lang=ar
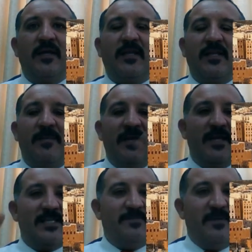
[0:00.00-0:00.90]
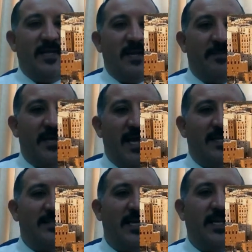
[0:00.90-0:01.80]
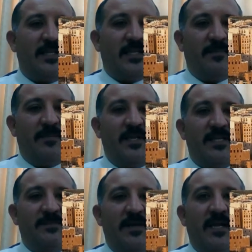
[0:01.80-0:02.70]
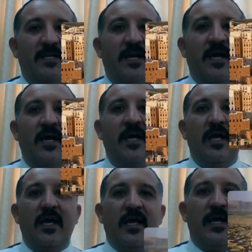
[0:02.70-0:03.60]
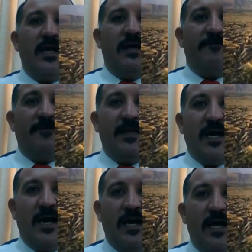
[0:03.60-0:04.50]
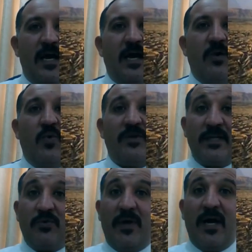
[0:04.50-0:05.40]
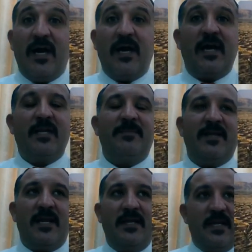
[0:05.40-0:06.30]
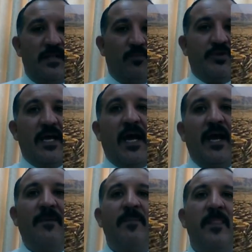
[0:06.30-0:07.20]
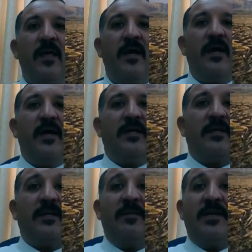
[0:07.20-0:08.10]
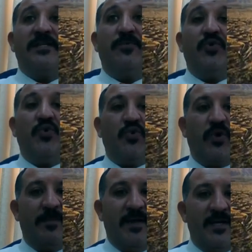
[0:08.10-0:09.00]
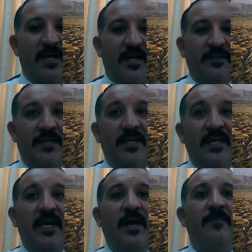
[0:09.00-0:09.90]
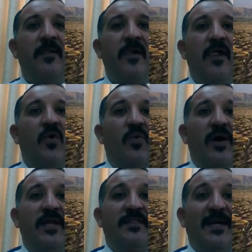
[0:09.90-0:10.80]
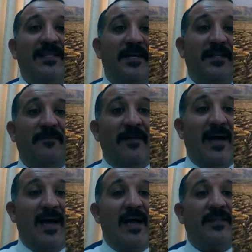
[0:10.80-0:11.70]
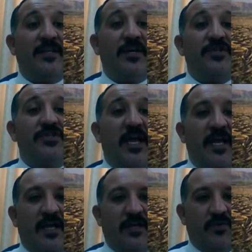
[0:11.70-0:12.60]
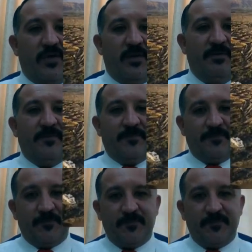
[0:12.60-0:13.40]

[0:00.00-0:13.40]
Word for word: آه، تتميز بالمنازل تتميز بأن آه، فيها وسطها الإمكانية المتاحة آه، تتميز بيوتها بأنها طينية وهي ذات ارتفاعات شاهقة طلابي